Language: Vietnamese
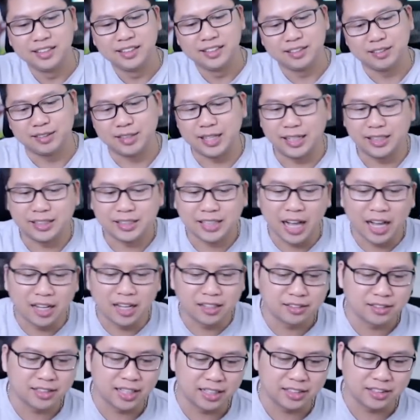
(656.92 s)
anh căng
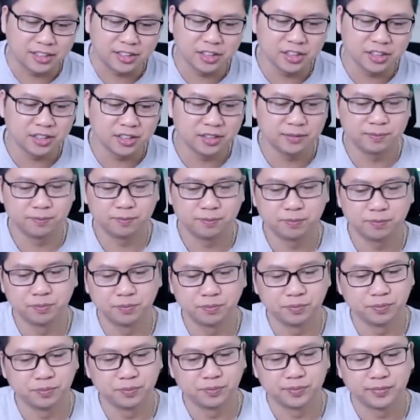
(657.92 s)
thật chứ
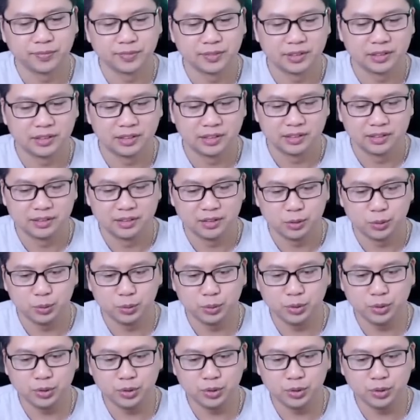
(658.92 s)
ui